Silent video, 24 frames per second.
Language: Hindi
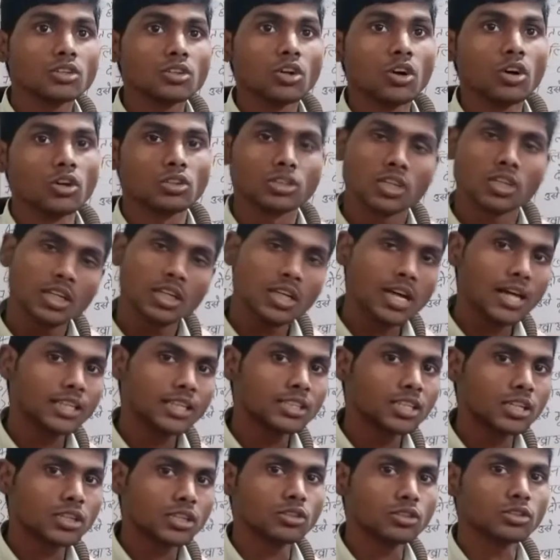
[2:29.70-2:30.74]
और चलिए आज
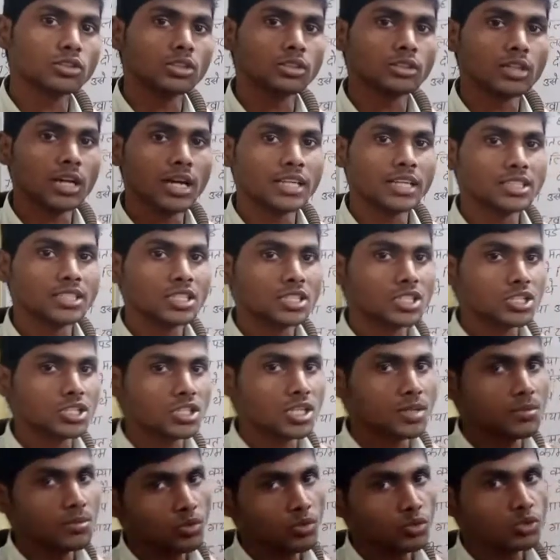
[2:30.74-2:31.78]
के आज के
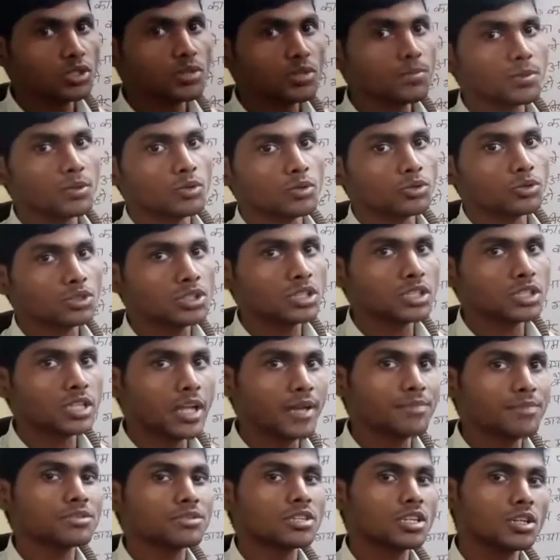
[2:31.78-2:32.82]
सेशन में उसी पर उसी
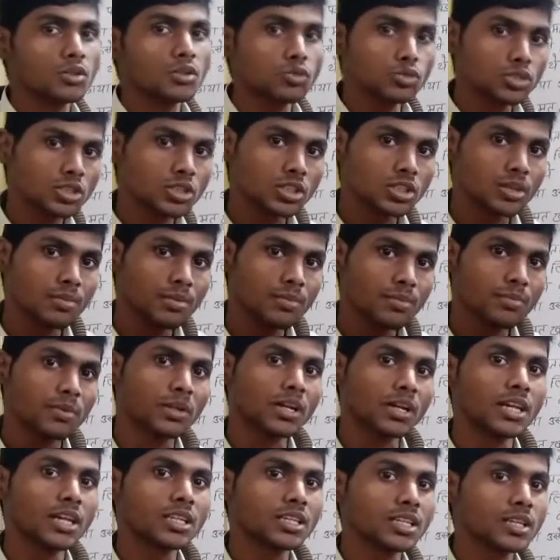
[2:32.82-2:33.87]
टाइप्स के उसी सभी
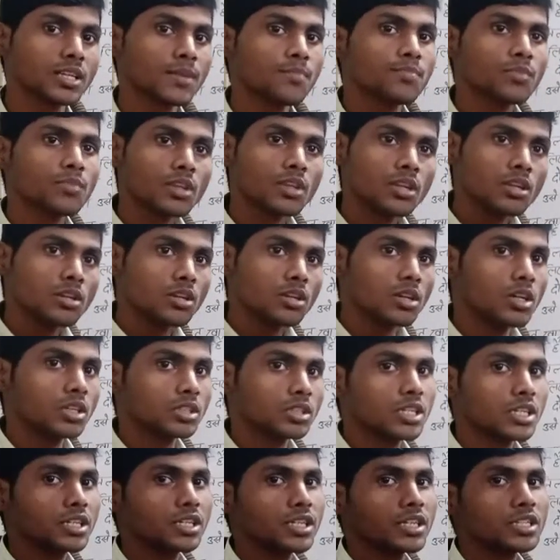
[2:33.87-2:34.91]
प्रकार के
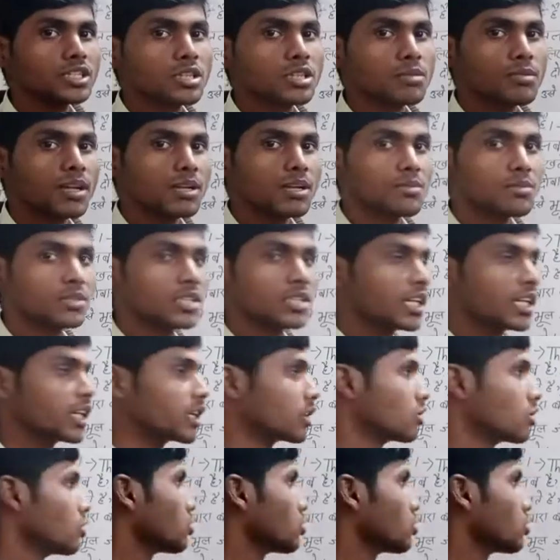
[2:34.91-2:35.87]
सेंटेंस के बारे में जानेंगे